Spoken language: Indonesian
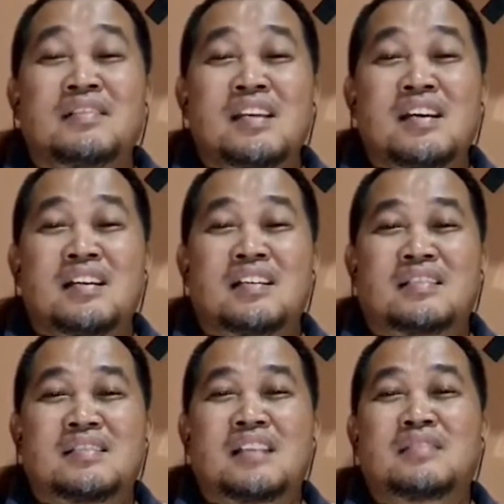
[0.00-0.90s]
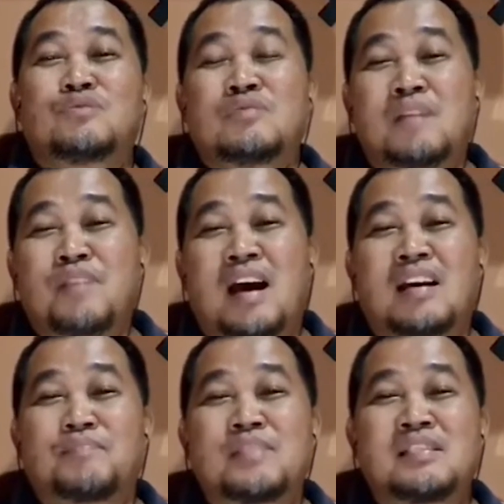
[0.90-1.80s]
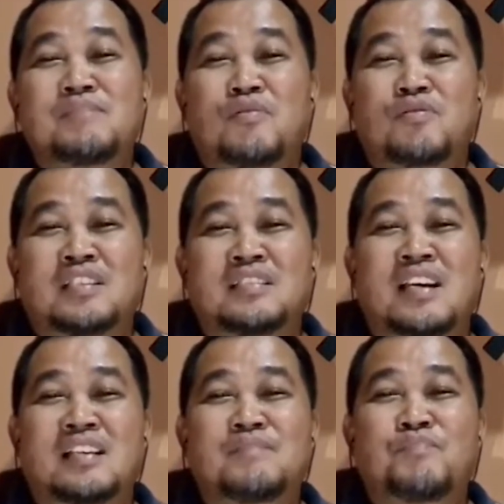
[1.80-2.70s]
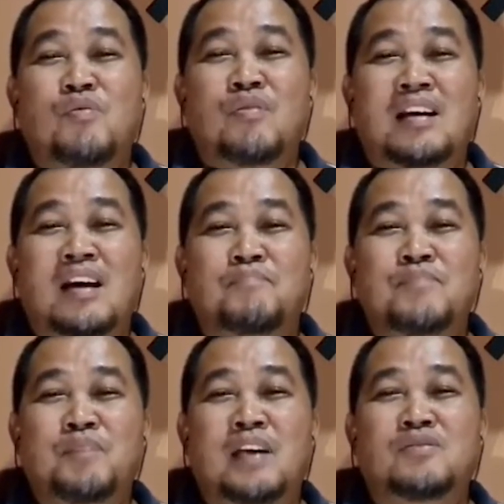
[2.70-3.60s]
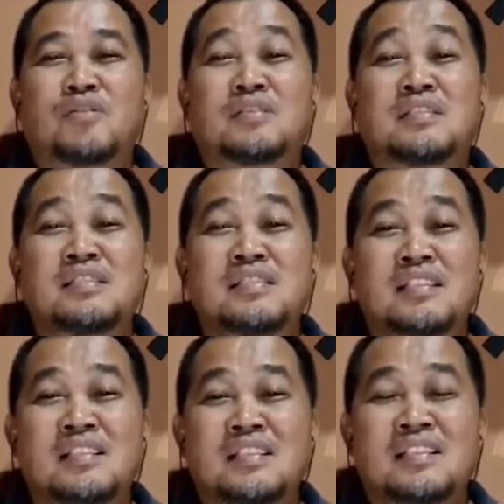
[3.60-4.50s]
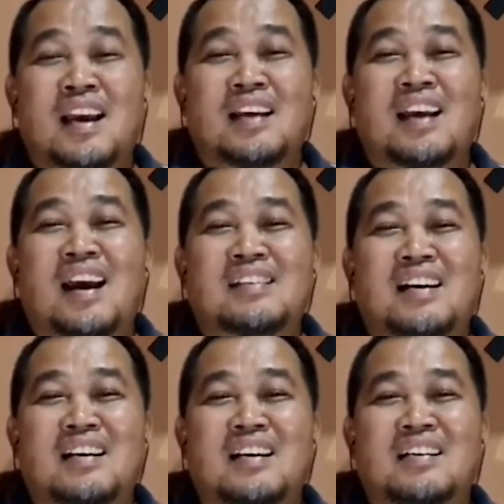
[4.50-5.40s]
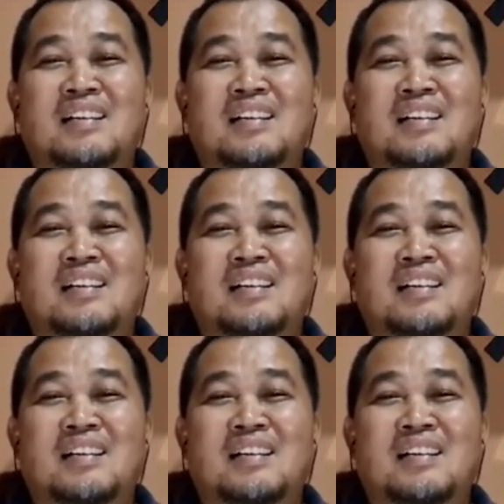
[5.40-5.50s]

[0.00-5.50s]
dia dan juga berharap ini prosesnya dibongkar habis bansos ini karena ada